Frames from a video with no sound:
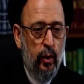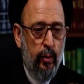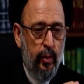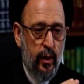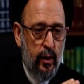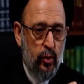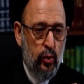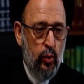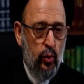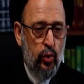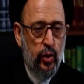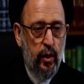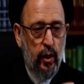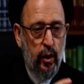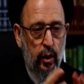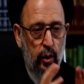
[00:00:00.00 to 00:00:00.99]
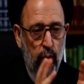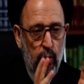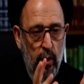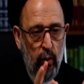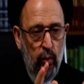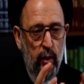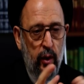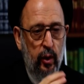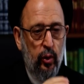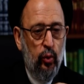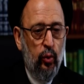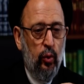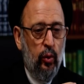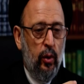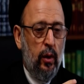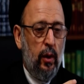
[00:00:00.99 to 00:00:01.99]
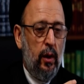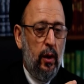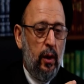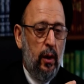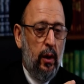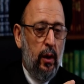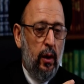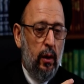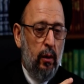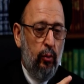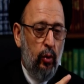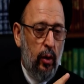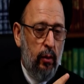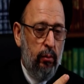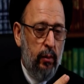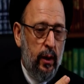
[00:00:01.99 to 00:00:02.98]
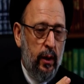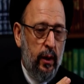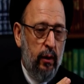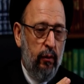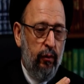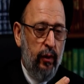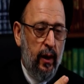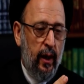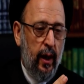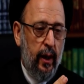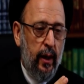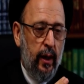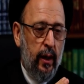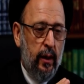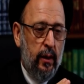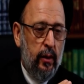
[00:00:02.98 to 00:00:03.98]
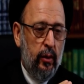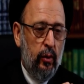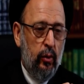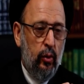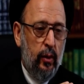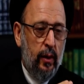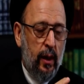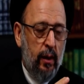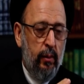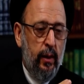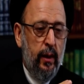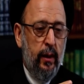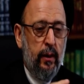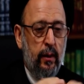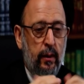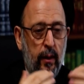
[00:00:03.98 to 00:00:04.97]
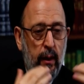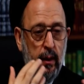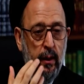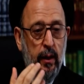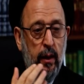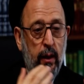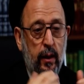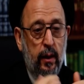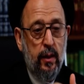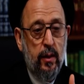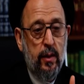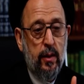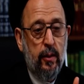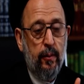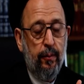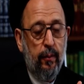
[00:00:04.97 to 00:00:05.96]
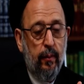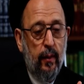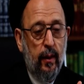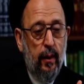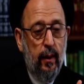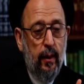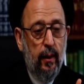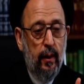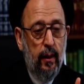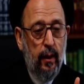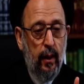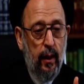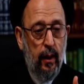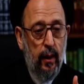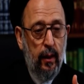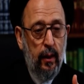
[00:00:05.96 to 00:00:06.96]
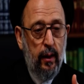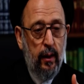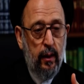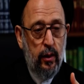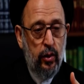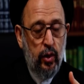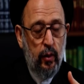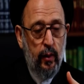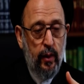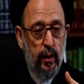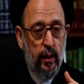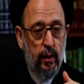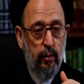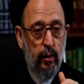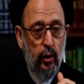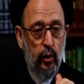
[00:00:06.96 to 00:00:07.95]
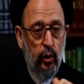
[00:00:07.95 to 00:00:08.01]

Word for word: ولباسه جيد وأولاده مؤمنين في الحياة يكون كمان عندنا حرص على الجوانب